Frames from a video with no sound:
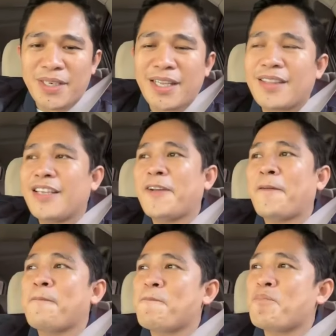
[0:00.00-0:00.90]
Huwag
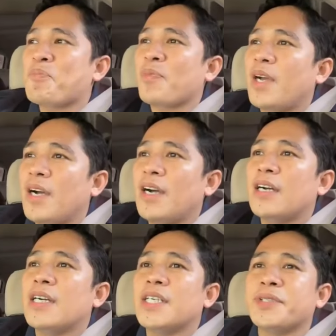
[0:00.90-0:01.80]
nating
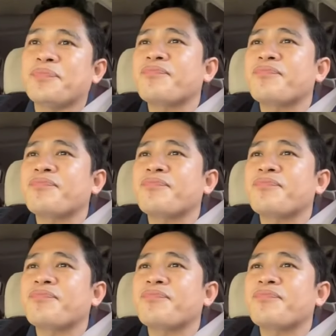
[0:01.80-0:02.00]
uh,